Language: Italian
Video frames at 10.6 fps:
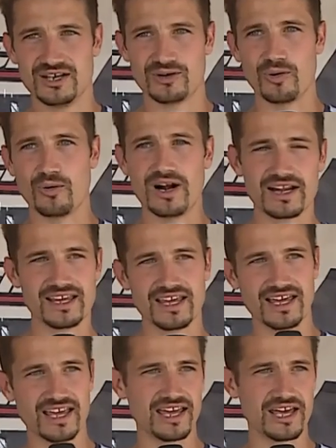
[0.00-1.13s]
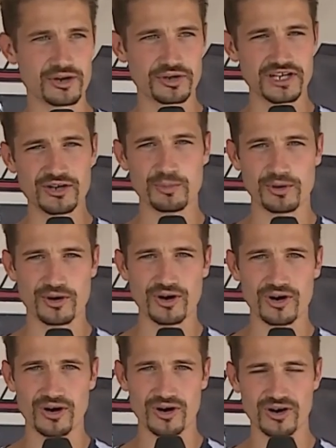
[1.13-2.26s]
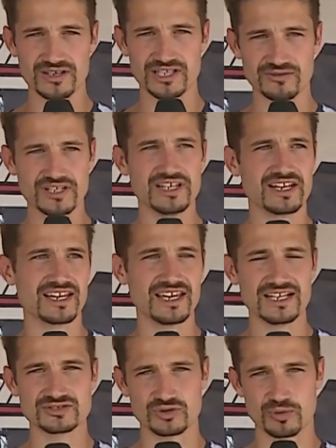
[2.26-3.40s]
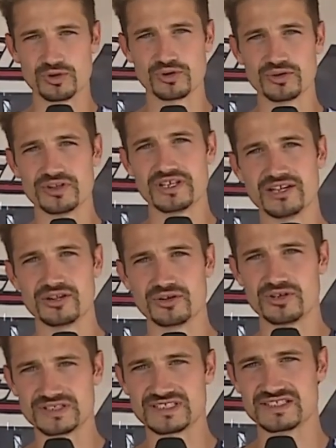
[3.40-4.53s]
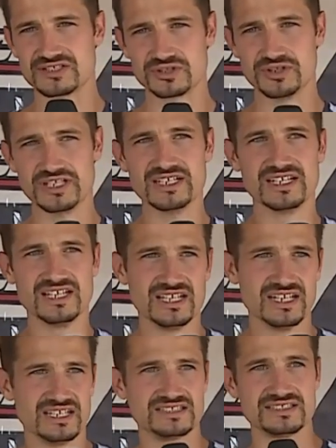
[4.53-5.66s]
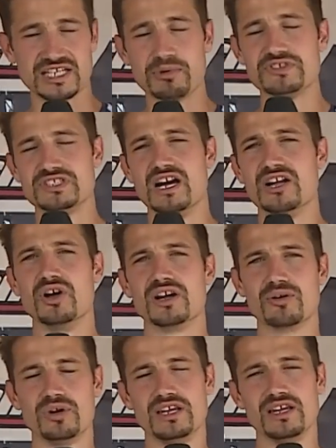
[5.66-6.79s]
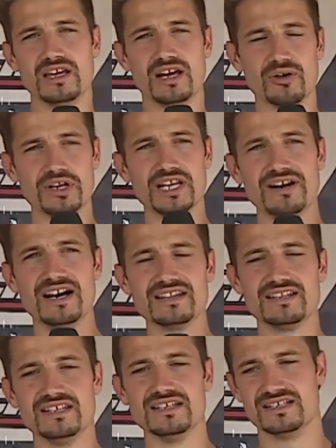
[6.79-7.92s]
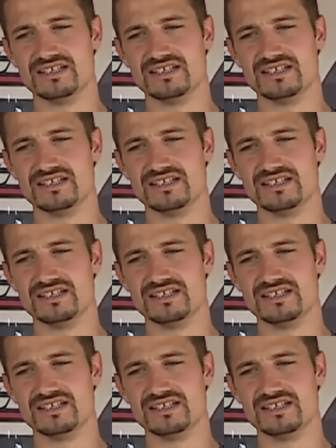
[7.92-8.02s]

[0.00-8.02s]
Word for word: con qualche errorino, però devo dire che sono molto contento di questa stagione, ci stiamo avvicinando anche quelli, a quelli davanti,